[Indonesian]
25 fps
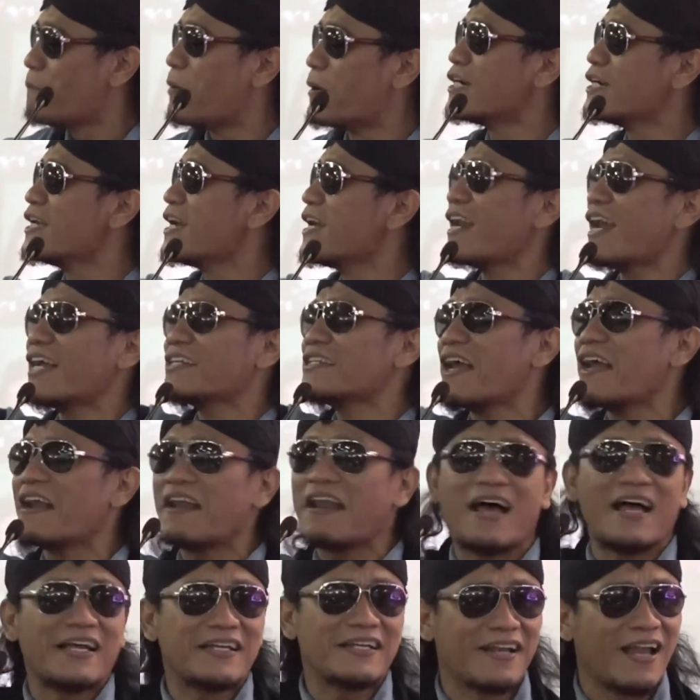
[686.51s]
Benderanya
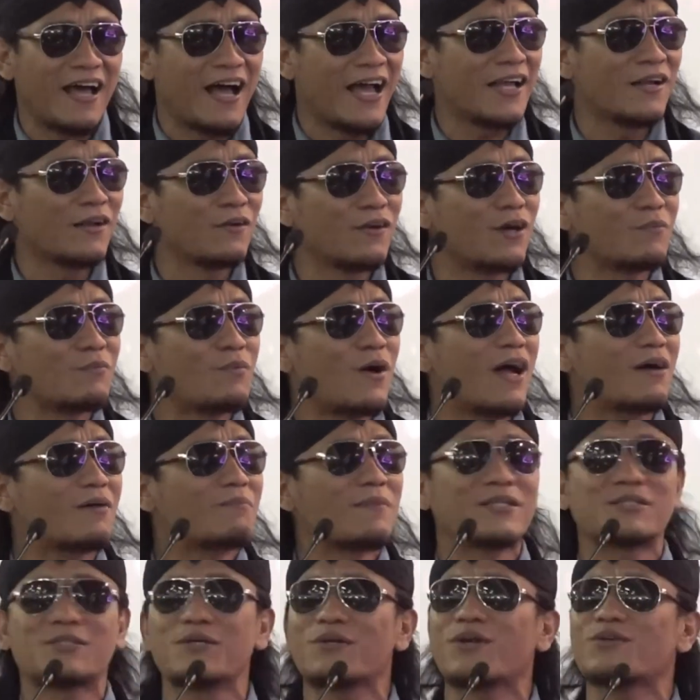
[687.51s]
la ilaha illallah
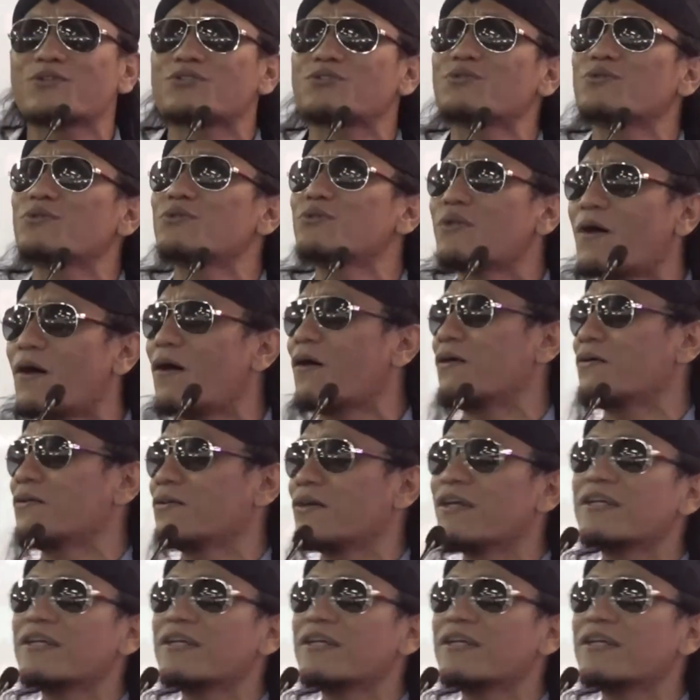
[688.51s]
Muhammadur Rasulullah.